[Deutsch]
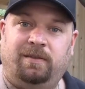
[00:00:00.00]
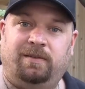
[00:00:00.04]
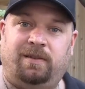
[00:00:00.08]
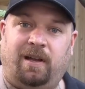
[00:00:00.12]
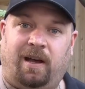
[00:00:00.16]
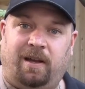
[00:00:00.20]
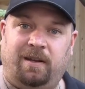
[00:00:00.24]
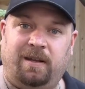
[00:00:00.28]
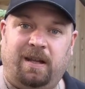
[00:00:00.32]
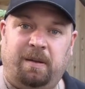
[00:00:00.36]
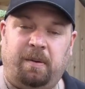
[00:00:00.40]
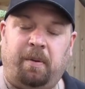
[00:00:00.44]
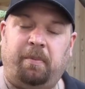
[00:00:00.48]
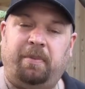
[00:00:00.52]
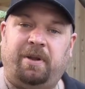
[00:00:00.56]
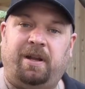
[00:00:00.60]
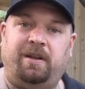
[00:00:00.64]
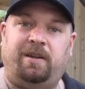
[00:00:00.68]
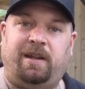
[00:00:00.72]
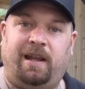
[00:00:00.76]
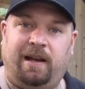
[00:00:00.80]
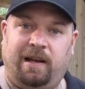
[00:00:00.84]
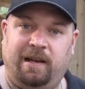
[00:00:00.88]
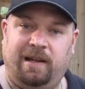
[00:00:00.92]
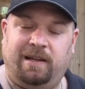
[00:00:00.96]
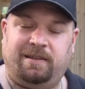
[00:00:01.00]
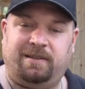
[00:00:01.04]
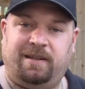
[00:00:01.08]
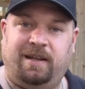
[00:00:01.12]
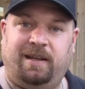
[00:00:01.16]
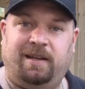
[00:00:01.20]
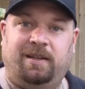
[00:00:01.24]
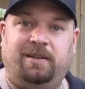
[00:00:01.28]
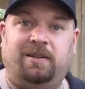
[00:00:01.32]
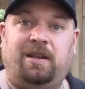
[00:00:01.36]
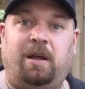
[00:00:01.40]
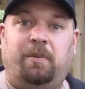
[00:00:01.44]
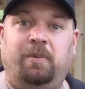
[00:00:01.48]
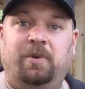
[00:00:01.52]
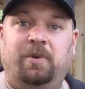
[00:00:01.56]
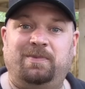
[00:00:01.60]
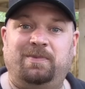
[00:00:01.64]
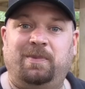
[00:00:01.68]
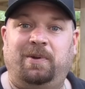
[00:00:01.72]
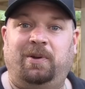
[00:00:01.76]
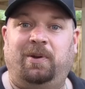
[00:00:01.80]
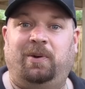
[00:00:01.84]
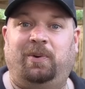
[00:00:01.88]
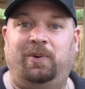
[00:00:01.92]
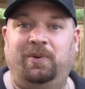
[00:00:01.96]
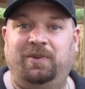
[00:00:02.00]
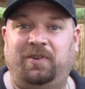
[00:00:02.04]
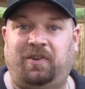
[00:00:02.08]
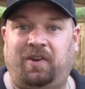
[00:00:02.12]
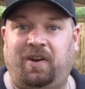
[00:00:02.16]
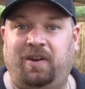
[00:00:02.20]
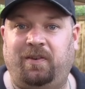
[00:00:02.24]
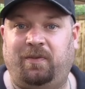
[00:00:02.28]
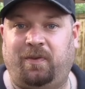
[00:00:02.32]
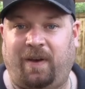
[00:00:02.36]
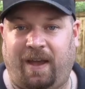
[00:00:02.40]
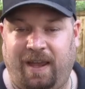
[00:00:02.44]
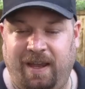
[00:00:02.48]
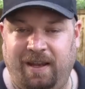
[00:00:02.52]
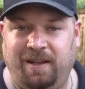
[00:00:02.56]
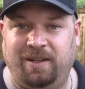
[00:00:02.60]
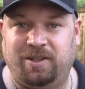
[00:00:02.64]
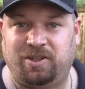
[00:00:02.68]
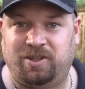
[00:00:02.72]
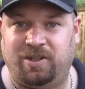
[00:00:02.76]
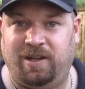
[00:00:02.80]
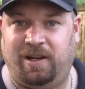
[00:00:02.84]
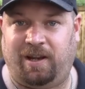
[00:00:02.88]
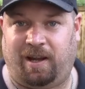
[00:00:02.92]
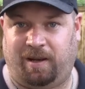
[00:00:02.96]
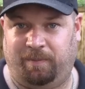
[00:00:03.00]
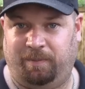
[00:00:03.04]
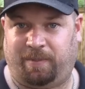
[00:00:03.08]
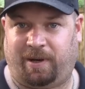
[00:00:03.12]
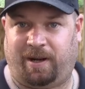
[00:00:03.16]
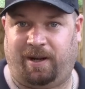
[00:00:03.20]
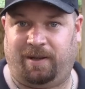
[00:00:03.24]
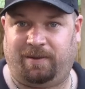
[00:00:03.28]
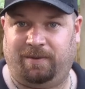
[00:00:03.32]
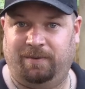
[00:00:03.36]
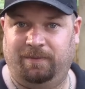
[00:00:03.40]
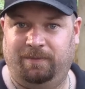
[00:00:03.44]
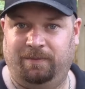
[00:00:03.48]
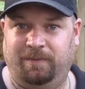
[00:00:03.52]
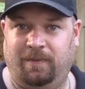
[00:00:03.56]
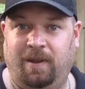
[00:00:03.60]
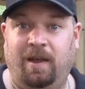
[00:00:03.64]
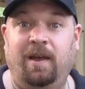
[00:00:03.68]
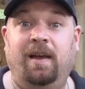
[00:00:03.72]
Da nehmen wir den Deckel jetzt her, da wir noch unsere Feigen schnell anbraten.